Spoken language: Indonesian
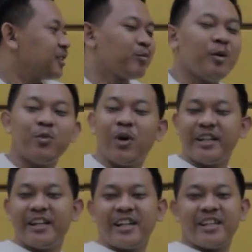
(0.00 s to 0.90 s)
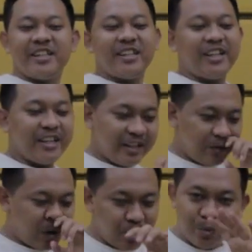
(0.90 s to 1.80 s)
kemampuan dirinya jadi
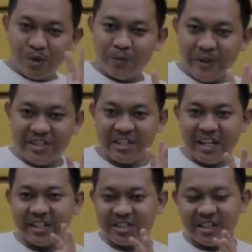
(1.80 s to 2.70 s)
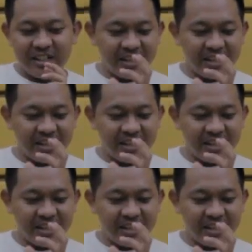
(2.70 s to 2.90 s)
walaupun fisiknya kecil